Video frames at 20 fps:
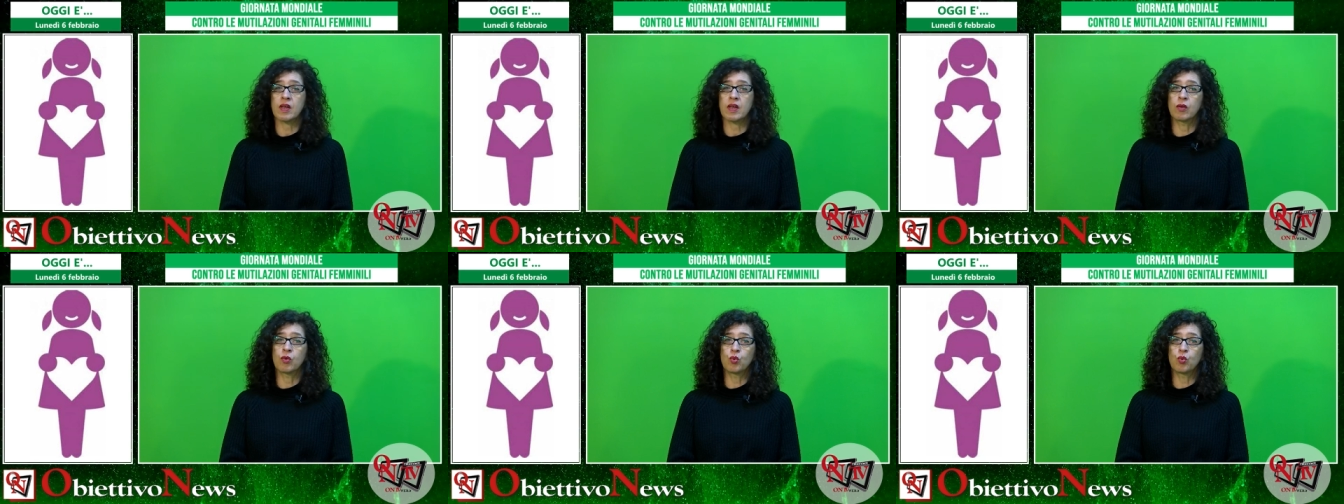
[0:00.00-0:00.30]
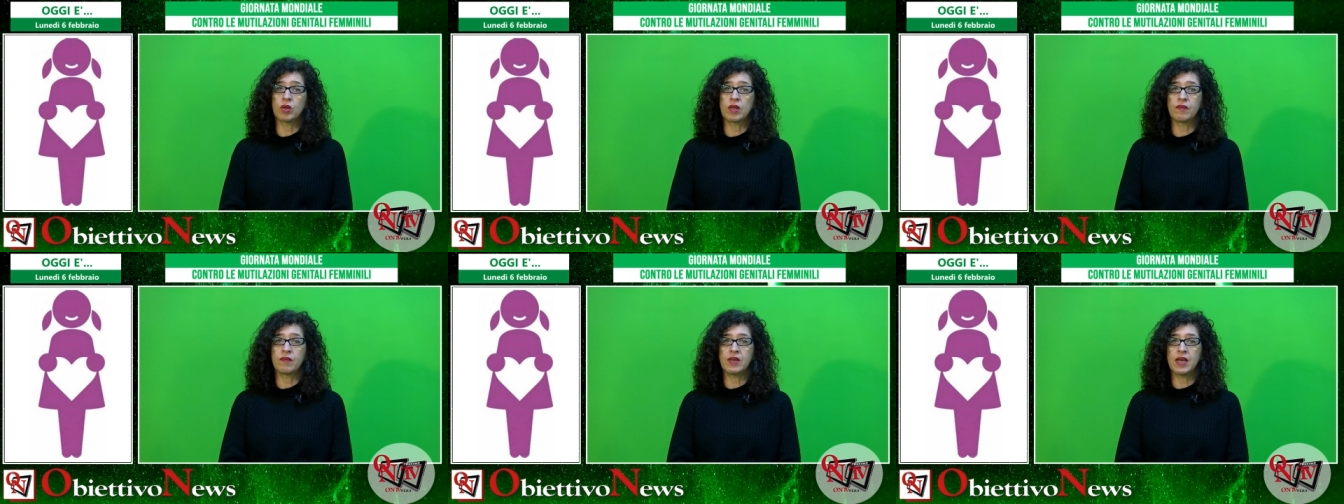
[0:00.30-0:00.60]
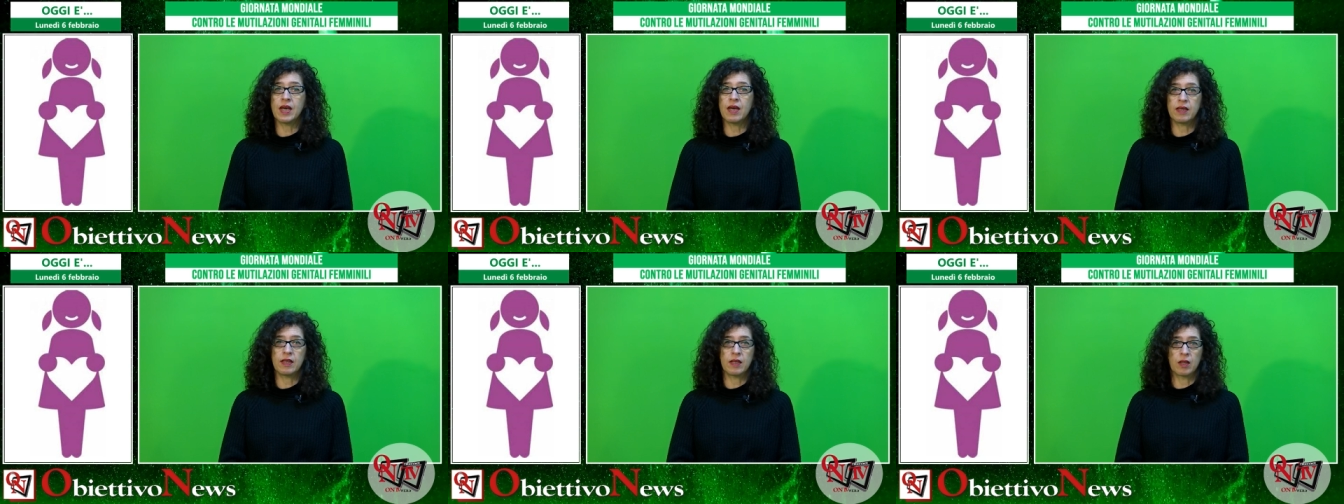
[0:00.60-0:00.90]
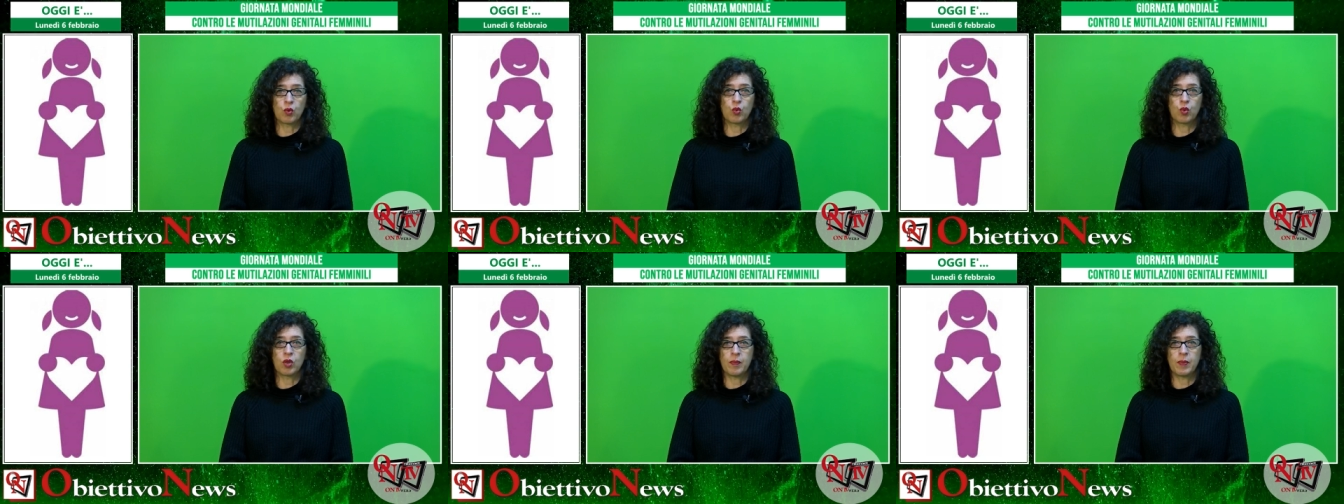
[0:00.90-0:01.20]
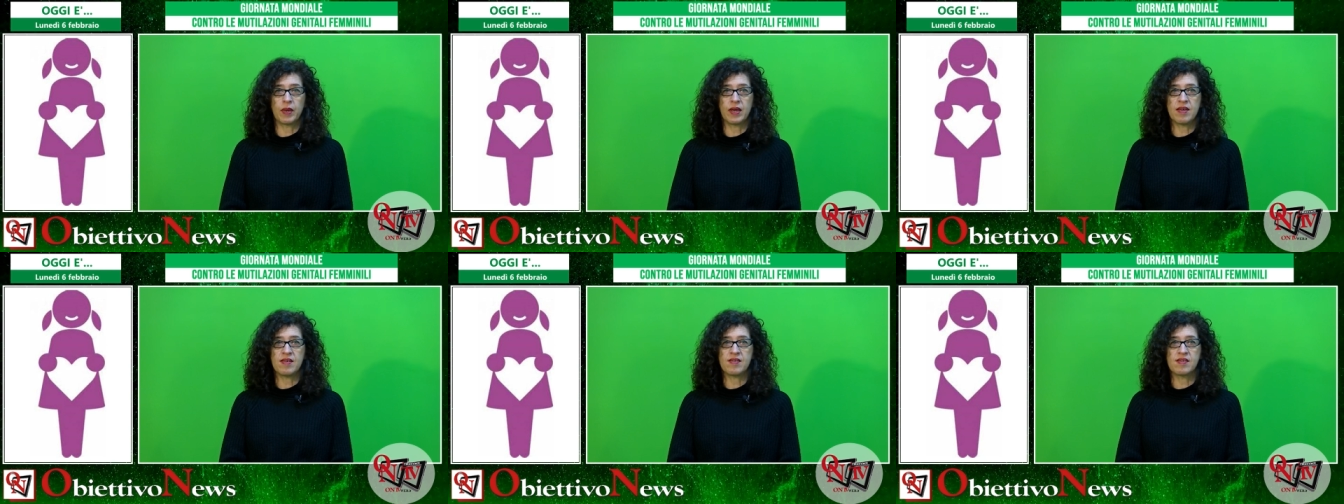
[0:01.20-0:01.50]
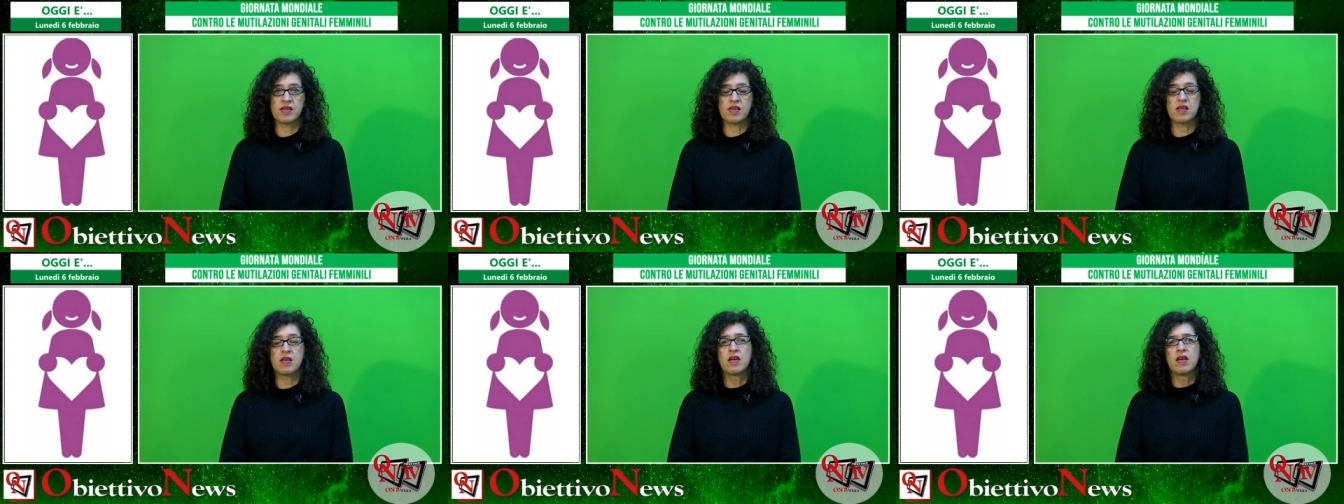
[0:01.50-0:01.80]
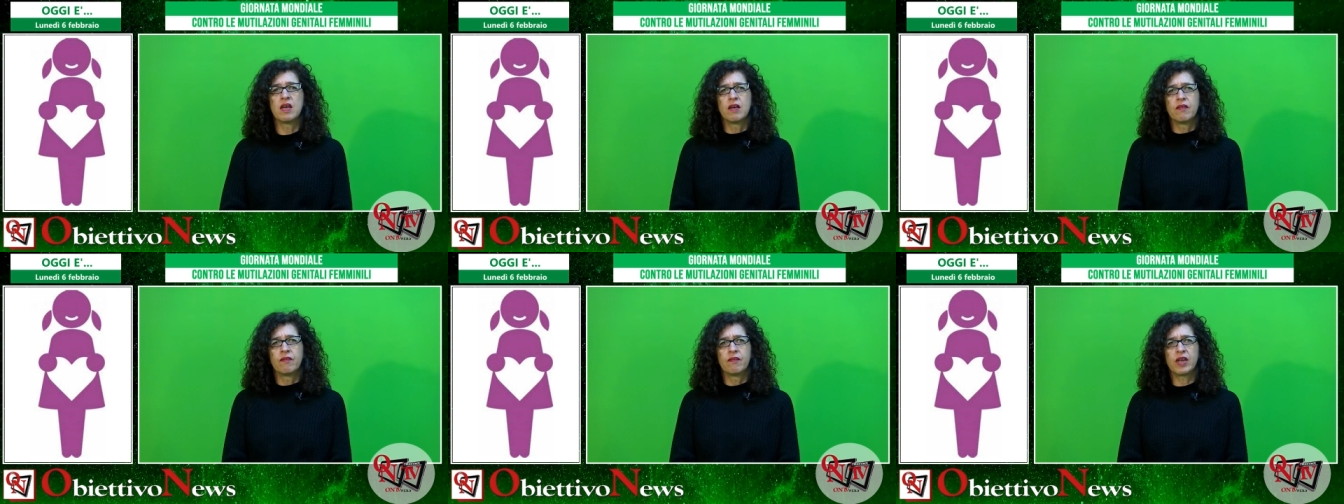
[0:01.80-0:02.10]
Tuttavia, in alcuni paesi
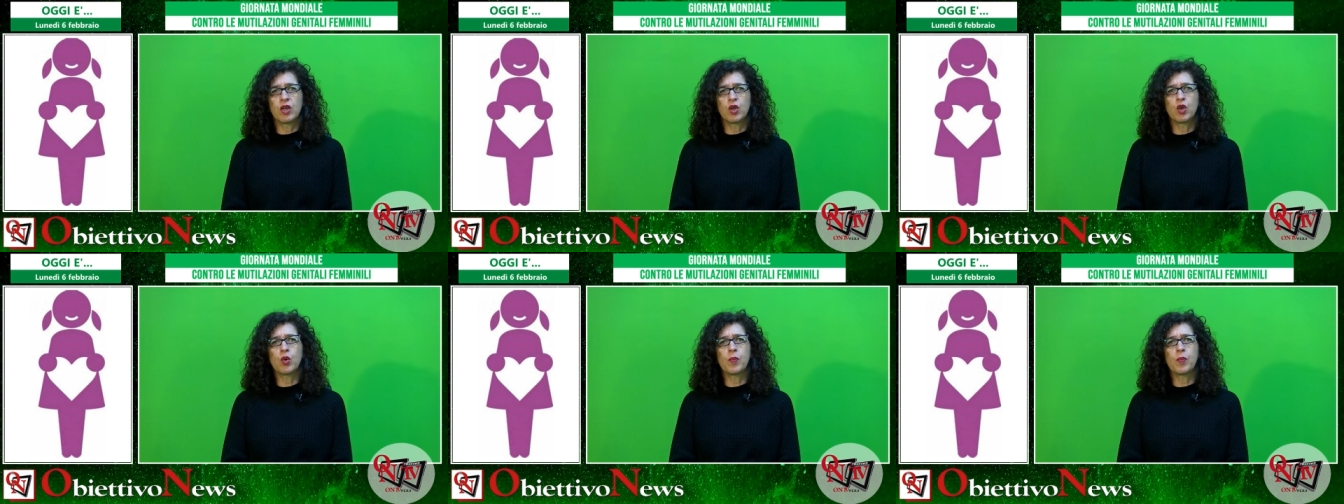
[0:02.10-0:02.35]
vengono